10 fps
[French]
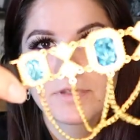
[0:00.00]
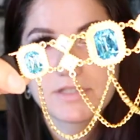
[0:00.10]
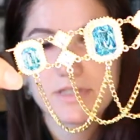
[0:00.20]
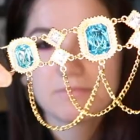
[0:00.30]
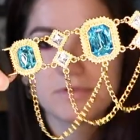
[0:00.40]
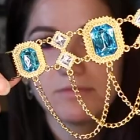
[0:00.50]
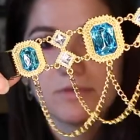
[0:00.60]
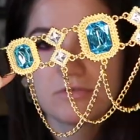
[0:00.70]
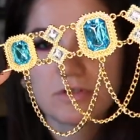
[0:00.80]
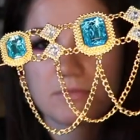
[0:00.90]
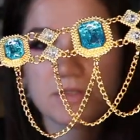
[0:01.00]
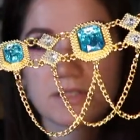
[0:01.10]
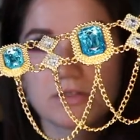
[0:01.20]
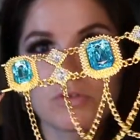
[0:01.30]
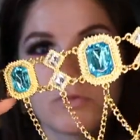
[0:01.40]
C'est des petits bijoux comme ça,
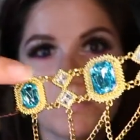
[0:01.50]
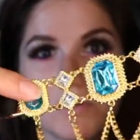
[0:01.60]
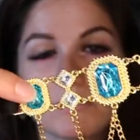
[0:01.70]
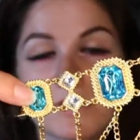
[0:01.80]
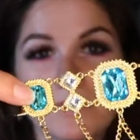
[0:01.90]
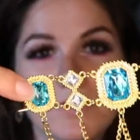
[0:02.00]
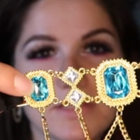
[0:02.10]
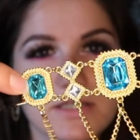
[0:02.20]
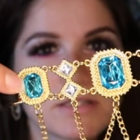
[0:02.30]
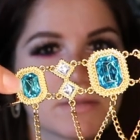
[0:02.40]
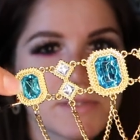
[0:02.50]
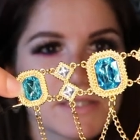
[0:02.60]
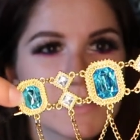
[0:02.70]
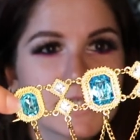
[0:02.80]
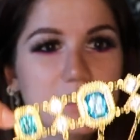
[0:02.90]
c'est trop beau. Par contre, ça fait très très
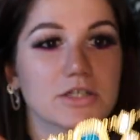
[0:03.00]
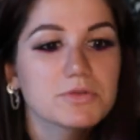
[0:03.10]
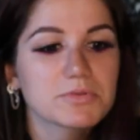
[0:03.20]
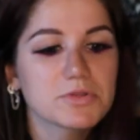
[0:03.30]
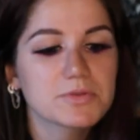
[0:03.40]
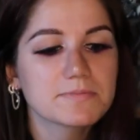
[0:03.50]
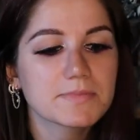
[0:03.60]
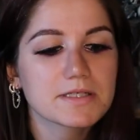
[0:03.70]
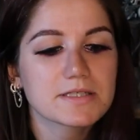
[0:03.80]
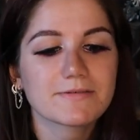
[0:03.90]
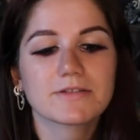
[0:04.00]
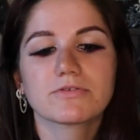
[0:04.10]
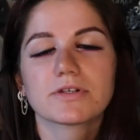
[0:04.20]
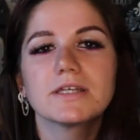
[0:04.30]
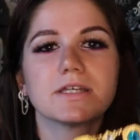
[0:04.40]
plastique et je pense pas que ça va
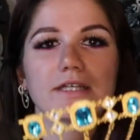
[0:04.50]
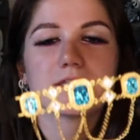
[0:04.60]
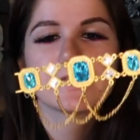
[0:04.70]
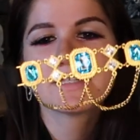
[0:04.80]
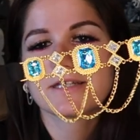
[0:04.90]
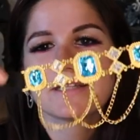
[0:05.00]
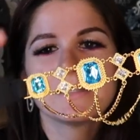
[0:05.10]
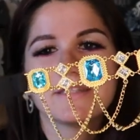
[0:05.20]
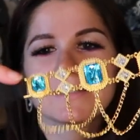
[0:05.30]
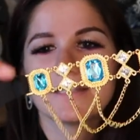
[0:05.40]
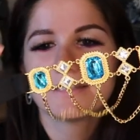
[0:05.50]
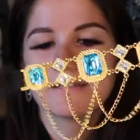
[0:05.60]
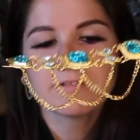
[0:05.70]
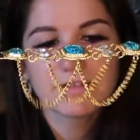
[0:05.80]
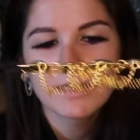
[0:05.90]
durer des années et des années. Hein.